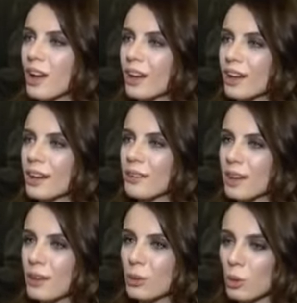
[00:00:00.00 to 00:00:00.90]
e,
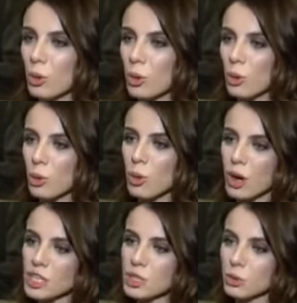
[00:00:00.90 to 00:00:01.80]
ve o
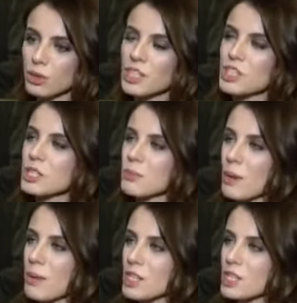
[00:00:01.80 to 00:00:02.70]
aşk onu
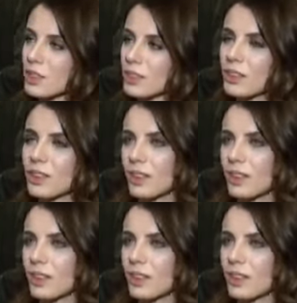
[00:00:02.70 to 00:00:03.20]
değiştirmeye başladı.